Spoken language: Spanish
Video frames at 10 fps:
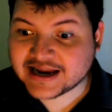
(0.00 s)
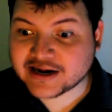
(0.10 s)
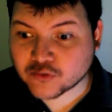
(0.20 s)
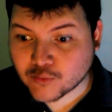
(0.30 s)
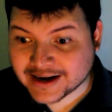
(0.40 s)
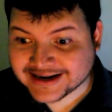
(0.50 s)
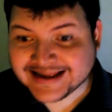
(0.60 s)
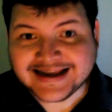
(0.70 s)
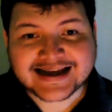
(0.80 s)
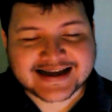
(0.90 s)
el cual
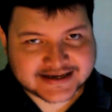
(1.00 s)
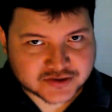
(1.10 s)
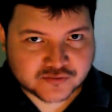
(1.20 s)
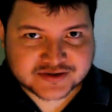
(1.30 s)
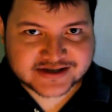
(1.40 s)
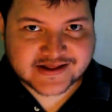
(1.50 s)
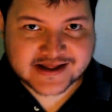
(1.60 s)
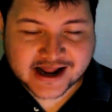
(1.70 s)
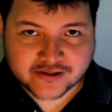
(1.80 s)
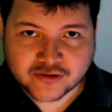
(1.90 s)
es
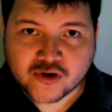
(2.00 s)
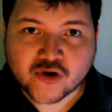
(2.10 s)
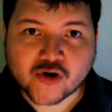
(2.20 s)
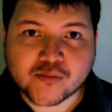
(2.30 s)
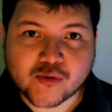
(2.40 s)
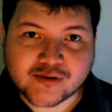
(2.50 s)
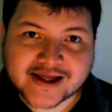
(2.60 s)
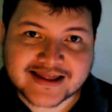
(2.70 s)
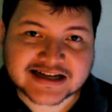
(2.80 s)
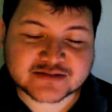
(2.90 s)
considerado como
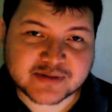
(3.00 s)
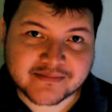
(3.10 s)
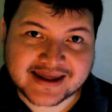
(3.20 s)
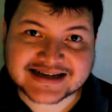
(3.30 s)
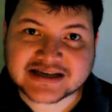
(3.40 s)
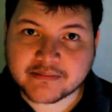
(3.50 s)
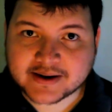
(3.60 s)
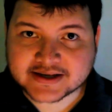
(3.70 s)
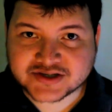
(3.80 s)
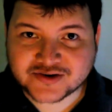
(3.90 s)
una de las primeras
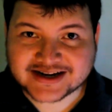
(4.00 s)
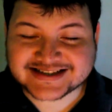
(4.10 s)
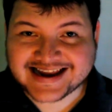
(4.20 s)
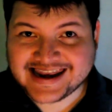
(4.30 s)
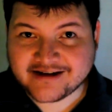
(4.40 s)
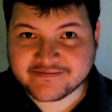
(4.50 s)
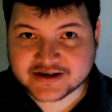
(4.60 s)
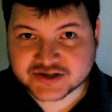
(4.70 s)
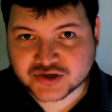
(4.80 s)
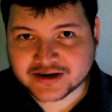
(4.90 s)
apariciones en la
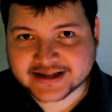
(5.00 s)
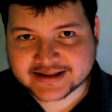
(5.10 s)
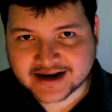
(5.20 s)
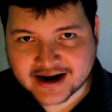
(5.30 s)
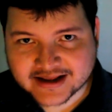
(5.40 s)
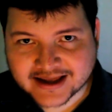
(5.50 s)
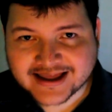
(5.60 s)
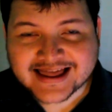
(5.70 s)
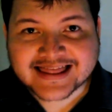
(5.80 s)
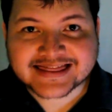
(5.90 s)
ficción
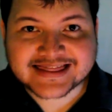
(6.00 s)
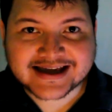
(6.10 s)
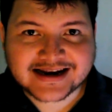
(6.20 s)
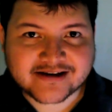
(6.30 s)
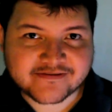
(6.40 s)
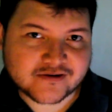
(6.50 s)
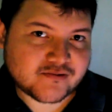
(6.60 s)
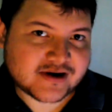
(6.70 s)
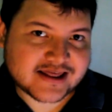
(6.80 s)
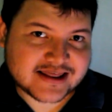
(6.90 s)
literaria de la
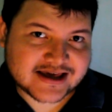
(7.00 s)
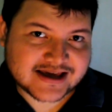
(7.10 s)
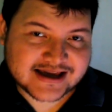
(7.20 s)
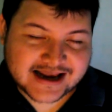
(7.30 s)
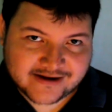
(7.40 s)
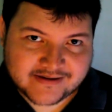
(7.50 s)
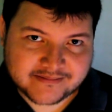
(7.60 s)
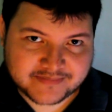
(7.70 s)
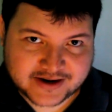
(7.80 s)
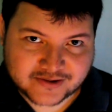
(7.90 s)
figura de el
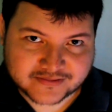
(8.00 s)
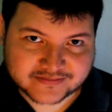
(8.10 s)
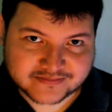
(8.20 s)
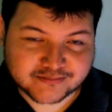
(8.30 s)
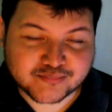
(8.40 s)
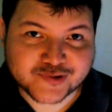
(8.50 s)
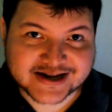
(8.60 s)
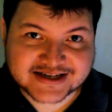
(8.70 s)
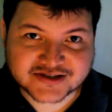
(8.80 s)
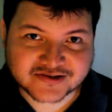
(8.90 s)
vampiro.
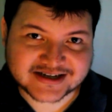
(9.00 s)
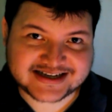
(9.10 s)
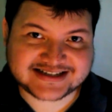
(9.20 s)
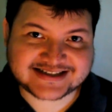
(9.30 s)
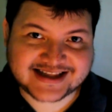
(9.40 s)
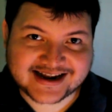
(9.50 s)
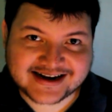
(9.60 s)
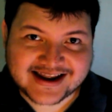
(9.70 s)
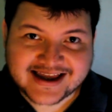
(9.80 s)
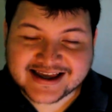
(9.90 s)
Por eso es
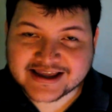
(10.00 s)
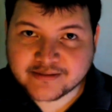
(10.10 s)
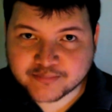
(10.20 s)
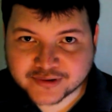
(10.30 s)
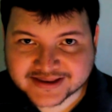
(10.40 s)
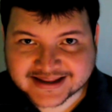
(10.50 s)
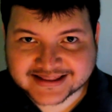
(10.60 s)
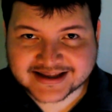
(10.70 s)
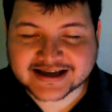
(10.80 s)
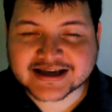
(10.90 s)
tan
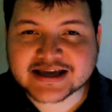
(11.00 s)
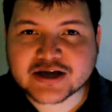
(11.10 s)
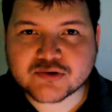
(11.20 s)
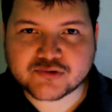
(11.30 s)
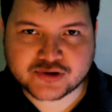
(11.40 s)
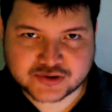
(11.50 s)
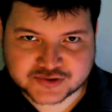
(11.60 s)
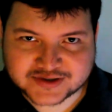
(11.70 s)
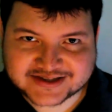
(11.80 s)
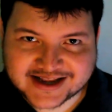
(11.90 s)
importante y
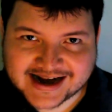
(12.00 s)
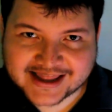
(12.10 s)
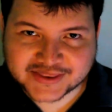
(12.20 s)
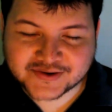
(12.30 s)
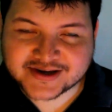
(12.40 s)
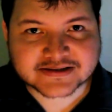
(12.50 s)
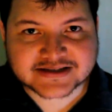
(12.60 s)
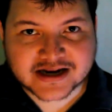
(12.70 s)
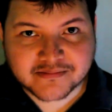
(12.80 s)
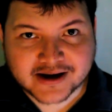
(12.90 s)
curioso este relato.
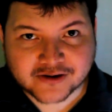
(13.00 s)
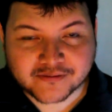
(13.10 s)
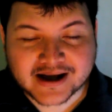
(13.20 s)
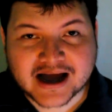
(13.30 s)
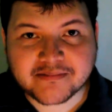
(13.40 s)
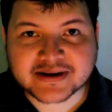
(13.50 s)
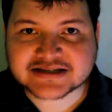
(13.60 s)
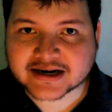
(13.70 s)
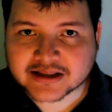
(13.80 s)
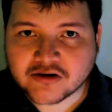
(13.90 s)
Sin embargo, a
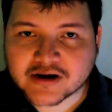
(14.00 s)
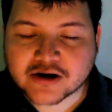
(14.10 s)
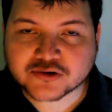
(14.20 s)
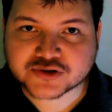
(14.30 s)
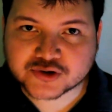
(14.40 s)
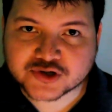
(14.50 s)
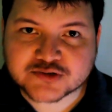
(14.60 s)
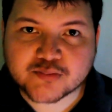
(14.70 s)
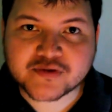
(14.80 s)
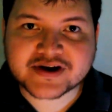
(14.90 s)
pesar de lo que
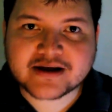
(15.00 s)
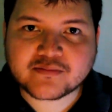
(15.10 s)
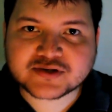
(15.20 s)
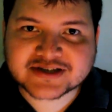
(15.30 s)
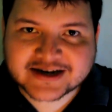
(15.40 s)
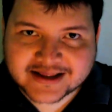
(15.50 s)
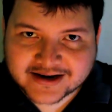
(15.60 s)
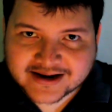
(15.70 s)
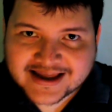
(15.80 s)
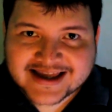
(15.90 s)
nosotros podríamos
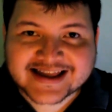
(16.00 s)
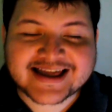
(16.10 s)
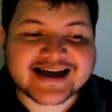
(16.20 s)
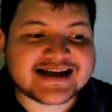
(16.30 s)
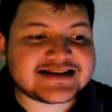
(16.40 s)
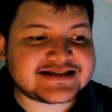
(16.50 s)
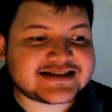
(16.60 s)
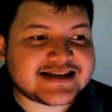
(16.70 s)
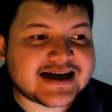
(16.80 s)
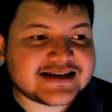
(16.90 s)
creer que
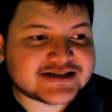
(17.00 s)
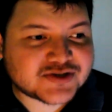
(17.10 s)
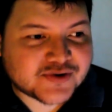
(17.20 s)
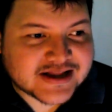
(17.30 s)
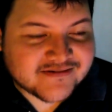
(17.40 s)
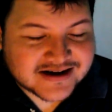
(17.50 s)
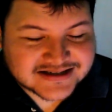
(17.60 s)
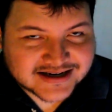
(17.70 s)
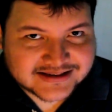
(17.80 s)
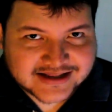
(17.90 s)
esta historia va a
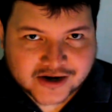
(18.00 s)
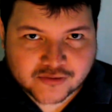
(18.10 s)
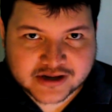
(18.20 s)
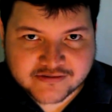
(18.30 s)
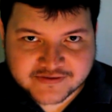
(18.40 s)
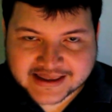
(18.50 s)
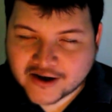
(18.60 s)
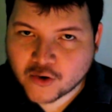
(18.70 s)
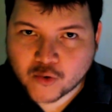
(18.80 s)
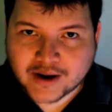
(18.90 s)
ser
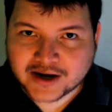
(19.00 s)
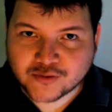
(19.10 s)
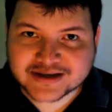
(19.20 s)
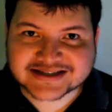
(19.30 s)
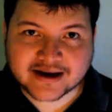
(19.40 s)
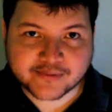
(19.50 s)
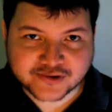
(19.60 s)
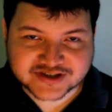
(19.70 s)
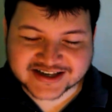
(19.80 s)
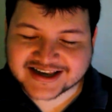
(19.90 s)
terrorífica o algo
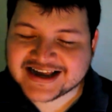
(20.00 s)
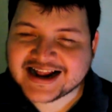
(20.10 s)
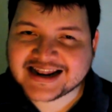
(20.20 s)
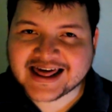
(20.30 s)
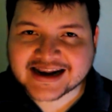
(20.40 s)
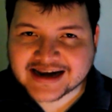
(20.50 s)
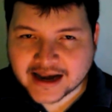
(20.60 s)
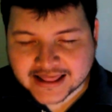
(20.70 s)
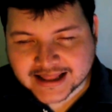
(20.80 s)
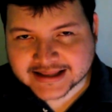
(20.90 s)
escabrosa, la
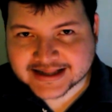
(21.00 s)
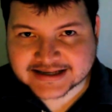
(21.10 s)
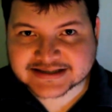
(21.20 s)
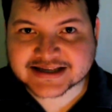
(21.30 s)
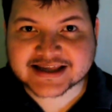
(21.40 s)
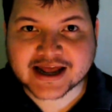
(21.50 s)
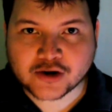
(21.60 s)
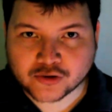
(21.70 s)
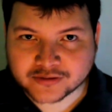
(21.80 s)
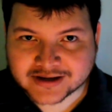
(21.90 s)
realidad es que
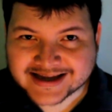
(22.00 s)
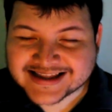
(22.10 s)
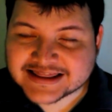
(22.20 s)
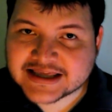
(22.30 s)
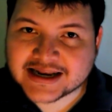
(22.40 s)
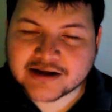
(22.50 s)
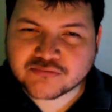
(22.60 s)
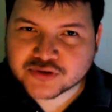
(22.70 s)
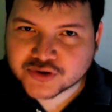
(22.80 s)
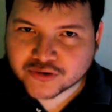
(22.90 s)
no. Tiene
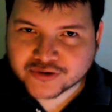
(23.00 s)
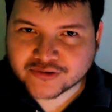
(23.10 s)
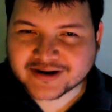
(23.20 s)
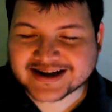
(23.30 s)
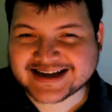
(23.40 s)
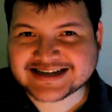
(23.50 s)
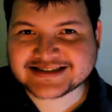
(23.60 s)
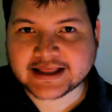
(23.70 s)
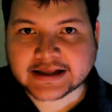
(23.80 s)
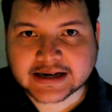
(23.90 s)
un tono que
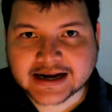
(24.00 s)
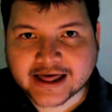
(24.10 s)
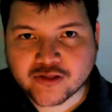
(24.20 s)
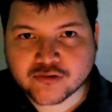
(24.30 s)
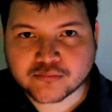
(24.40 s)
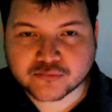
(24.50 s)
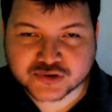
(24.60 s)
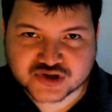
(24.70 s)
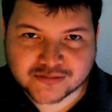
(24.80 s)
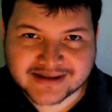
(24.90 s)
está inclinado
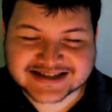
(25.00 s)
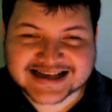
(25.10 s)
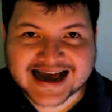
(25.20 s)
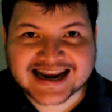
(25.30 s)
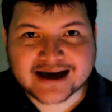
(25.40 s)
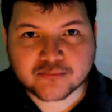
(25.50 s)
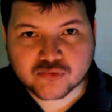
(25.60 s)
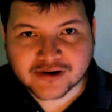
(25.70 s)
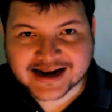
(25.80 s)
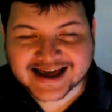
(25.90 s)
mucho más a la
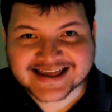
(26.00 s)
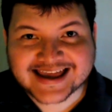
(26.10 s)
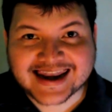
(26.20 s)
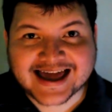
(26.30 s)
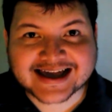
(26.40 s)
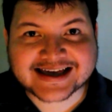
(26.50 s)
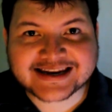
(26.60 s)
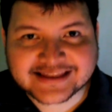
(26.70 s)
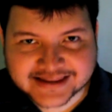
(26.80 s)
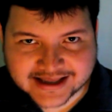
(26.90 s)
burla y a la
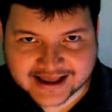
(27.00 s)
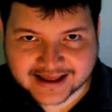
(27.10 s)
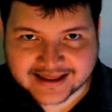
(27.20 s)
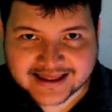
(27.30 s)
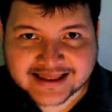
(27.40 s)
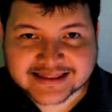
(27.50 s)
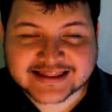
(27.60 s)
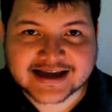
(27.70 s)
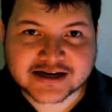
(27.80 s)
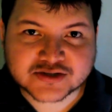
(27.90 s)
crítica
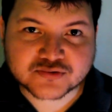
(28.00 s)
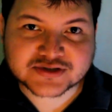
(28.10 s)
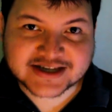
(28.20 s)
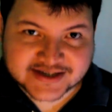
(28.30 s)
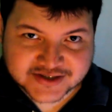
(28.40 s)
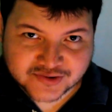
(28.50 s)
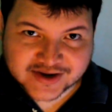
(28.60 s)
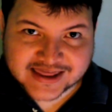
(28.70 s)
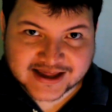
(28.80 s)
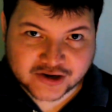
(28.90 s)
del
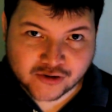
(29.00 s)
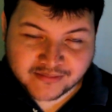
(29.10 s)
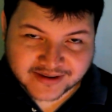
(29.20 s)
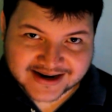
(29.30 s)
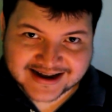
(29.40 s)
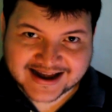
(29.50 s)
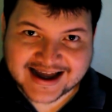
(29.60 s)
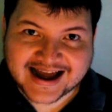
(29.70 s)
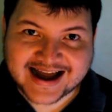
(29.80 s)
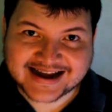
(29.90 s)
suceso que da nombre
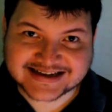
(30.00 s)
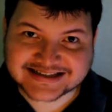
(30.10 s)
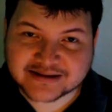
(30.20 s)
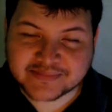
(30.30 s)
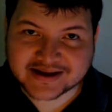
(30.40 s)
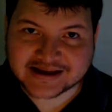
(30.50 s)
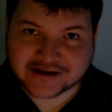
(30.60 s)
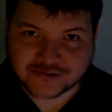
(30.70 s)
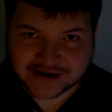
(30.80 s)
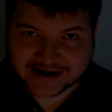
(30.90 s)
a este pequeño